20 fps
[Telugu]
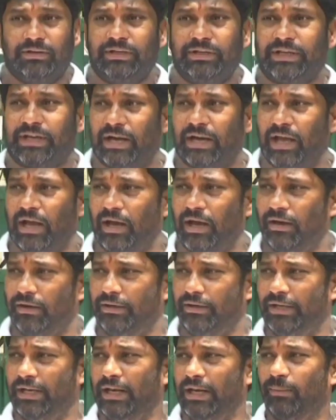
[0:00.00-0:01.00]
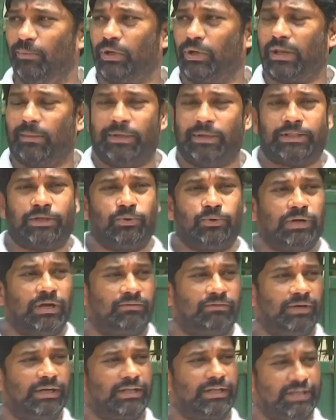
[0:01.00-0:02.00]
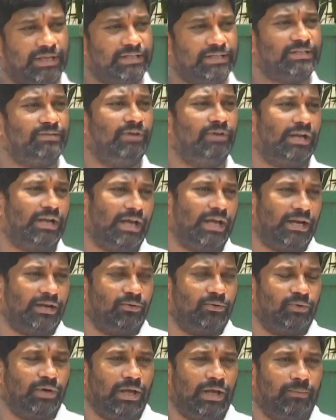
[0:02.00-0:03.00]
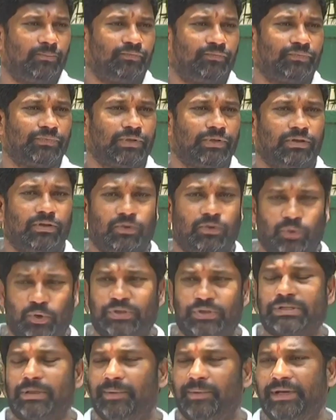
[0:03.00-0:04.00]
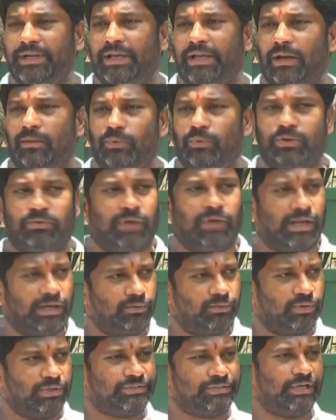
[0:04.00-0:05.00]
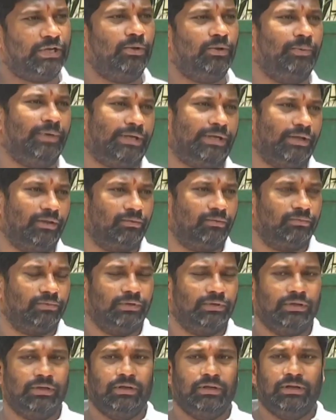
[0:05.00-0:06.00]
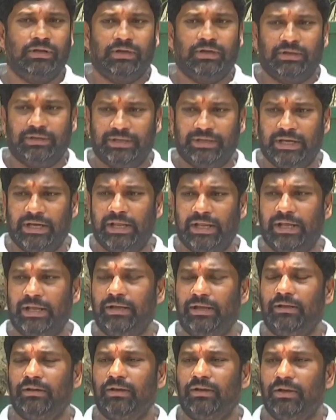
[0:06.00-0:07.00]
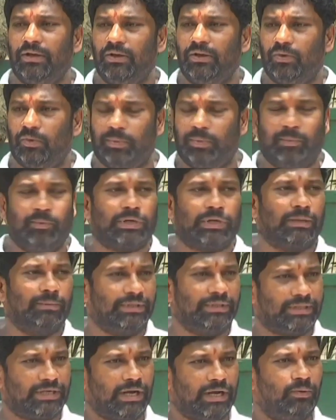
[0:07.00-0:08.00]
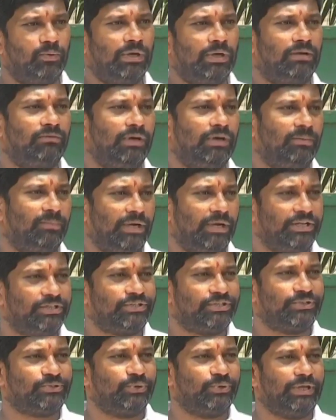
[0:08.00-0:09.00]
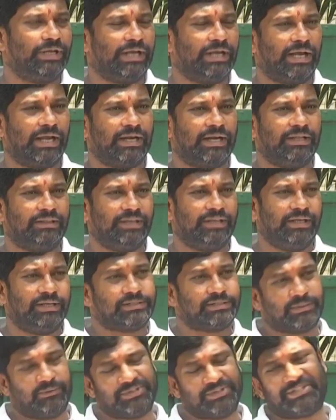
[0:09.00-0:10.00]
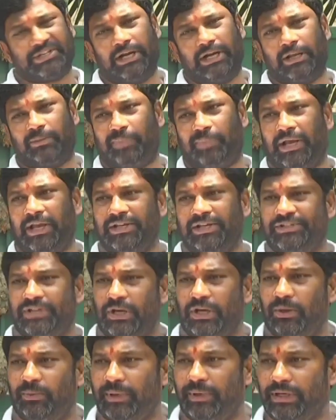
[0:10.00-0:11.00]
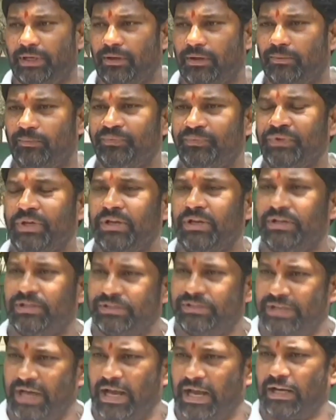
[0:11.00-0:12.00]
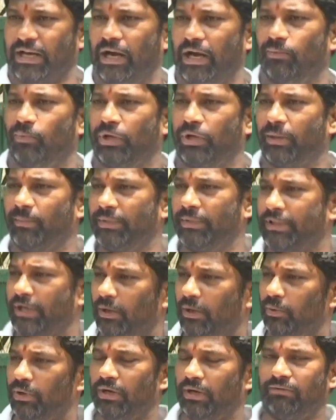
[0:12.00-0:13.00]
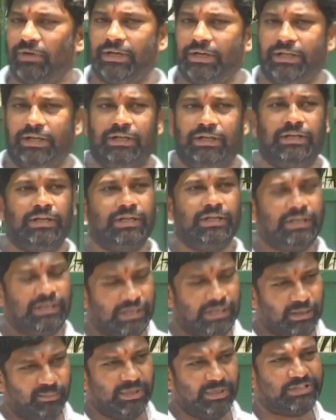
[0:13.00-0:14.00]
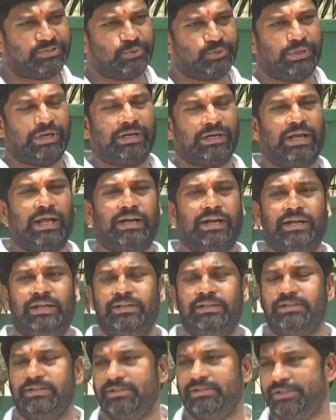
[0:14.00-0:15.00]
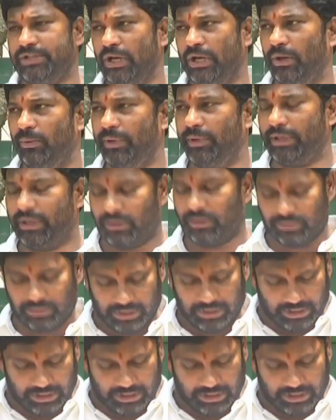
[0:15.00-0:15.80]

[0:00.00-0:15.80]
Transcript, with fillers: ఇక్కడ ఢిల్లీ ముఖ్యమంత్రి ఉన్నటువంటి కేజ్రీవాల్ గారిని కూడా లోక్సభ ఎన్నికల ముందు వారిని కూడా జైల్లో పెట్టినారు ఢిల్లీ ఉప ముఖ్యమంత్రిగా ఉన్నటువంటి మనీష్ సిసోడియా గారిని అయితే సంవత్సరానికి పైగా జైల్లో పెట్టినారు జార్ఖండ్ ముఖ్యమంత్రిగా ఉన్నటువంటి హేమంత్ సోరెన్ గారిని జైల్లో పెట్టినారు